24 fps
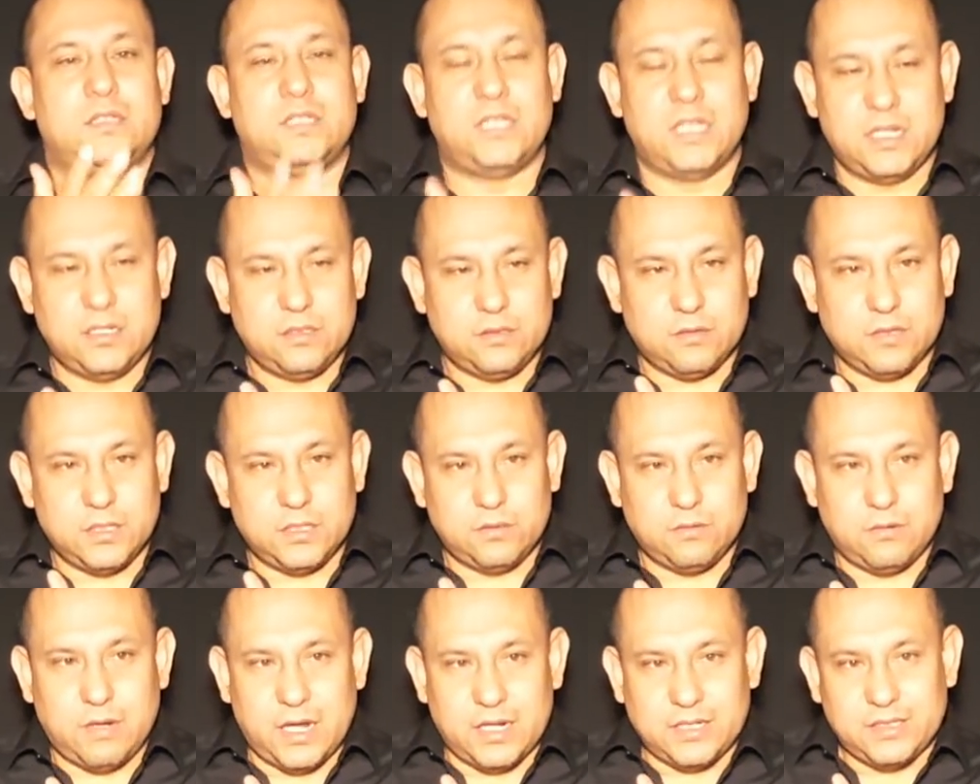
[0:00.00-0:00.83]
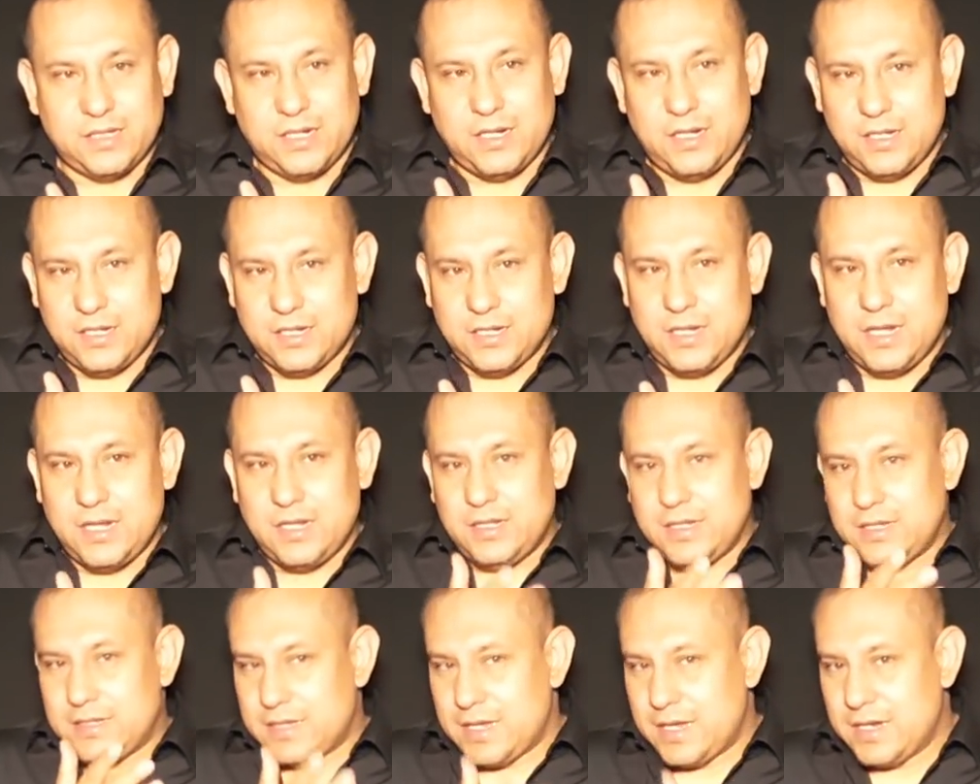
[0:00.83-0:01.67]
Dentro de tu cartera de
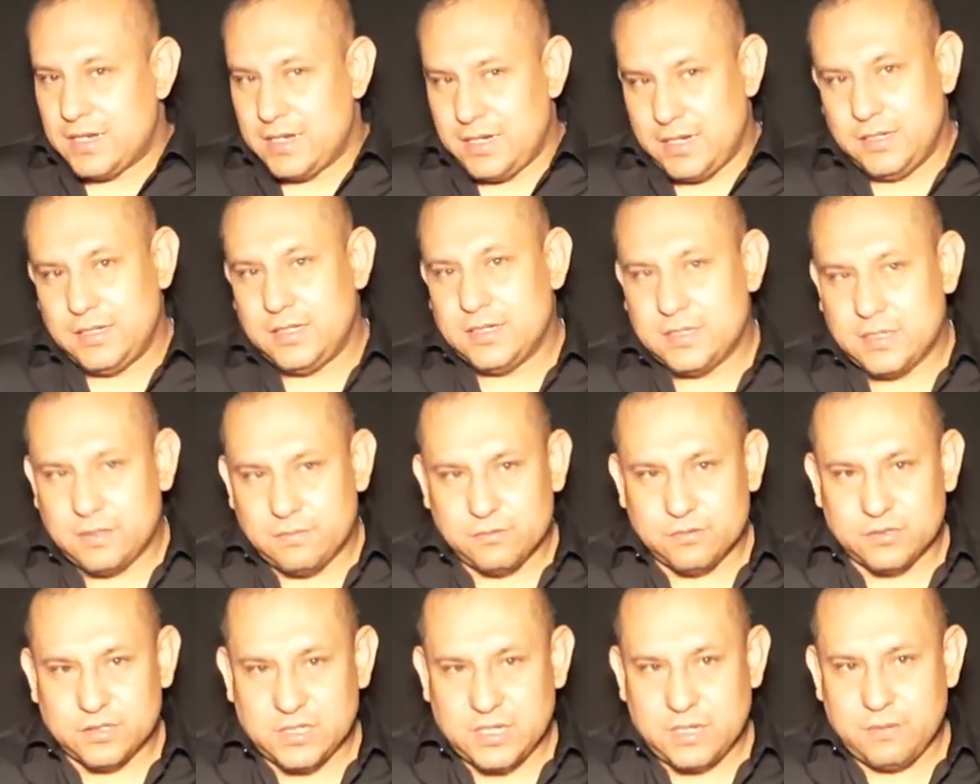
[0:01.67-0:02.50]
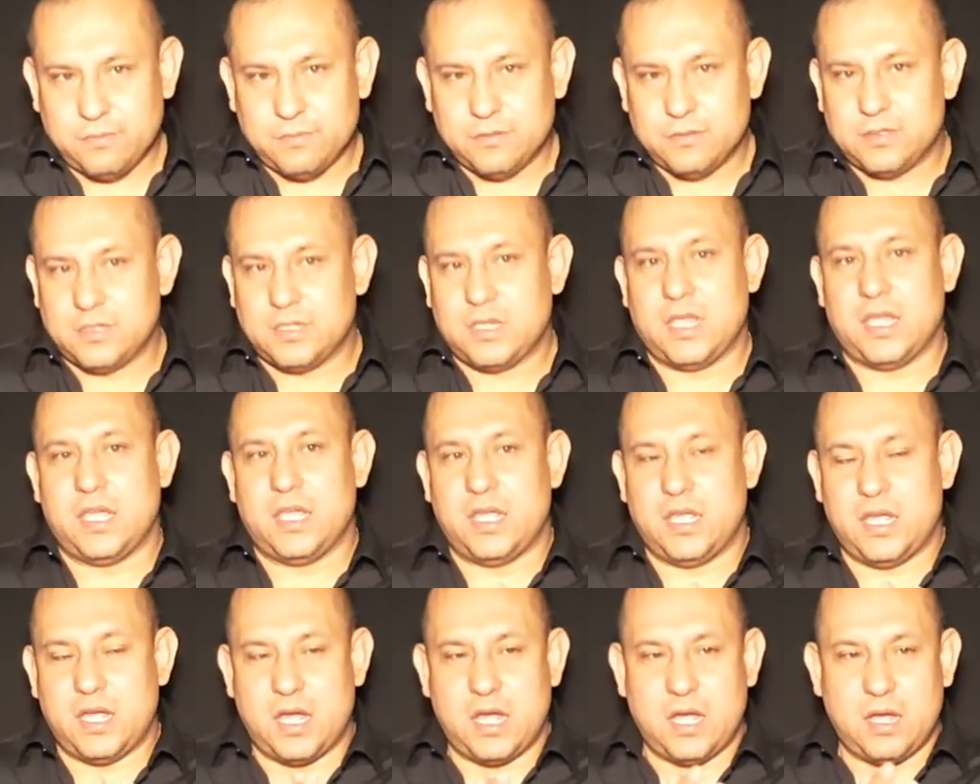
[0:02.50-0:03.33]
clientes hay clientes abusivos
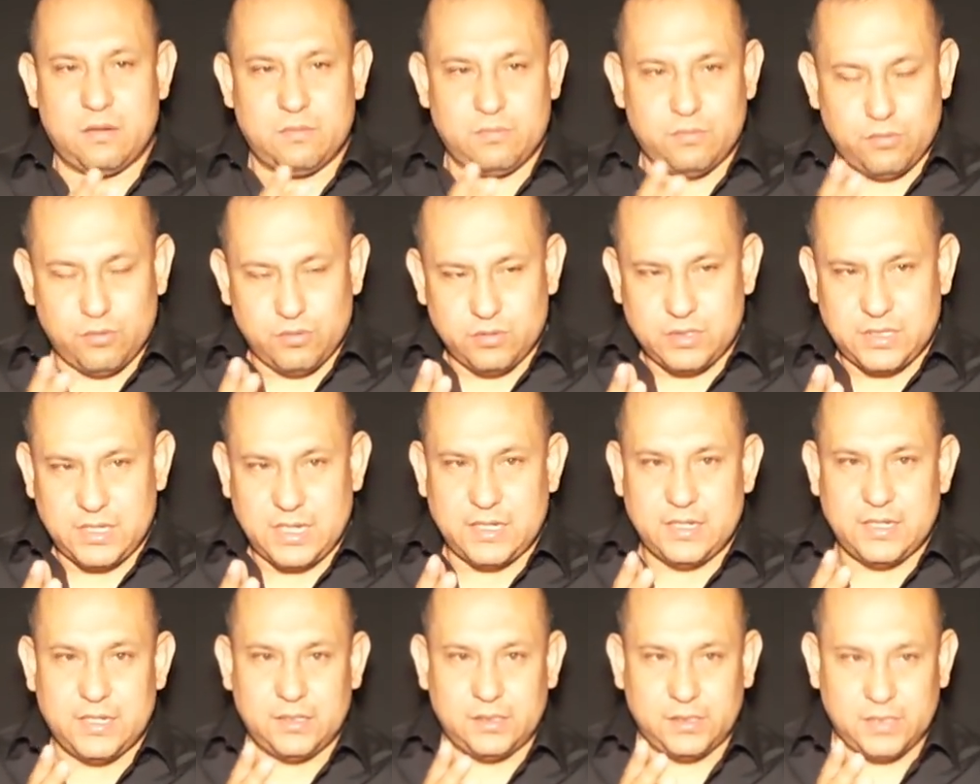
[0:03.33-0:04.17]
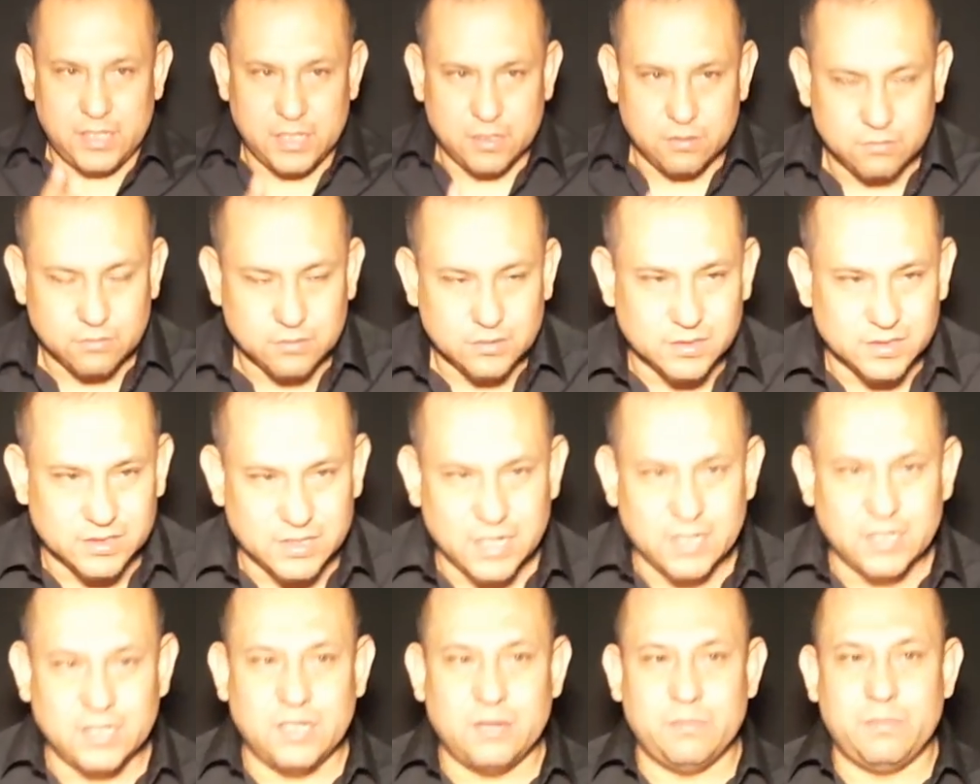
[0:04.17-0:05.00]
que abusan de ti
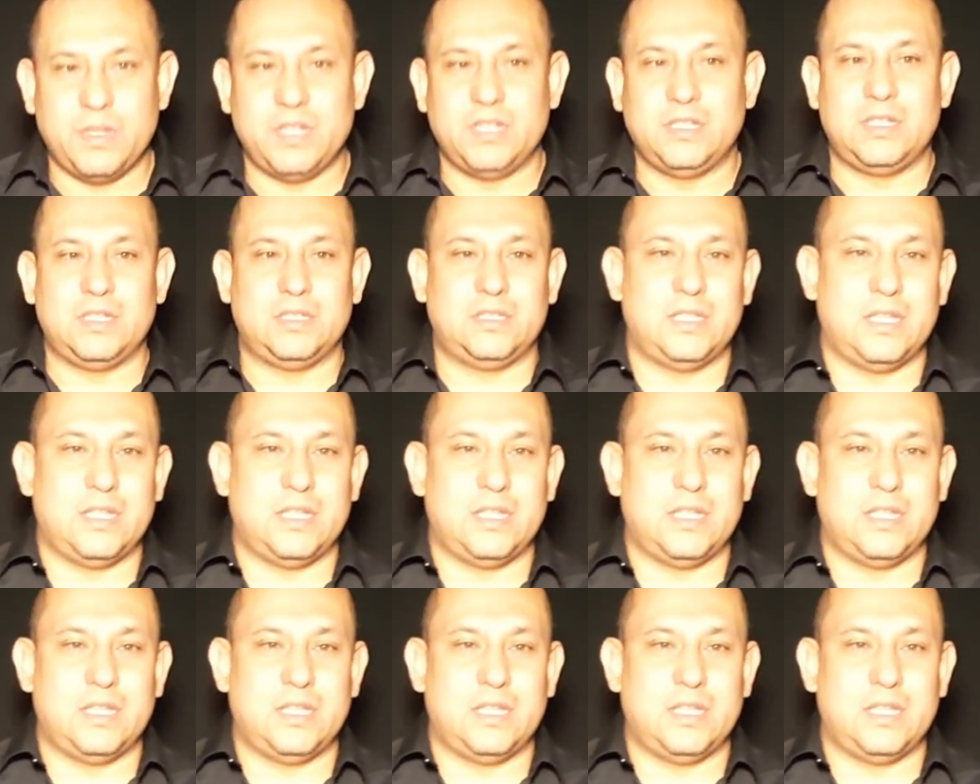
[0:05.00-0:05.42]
constantemente,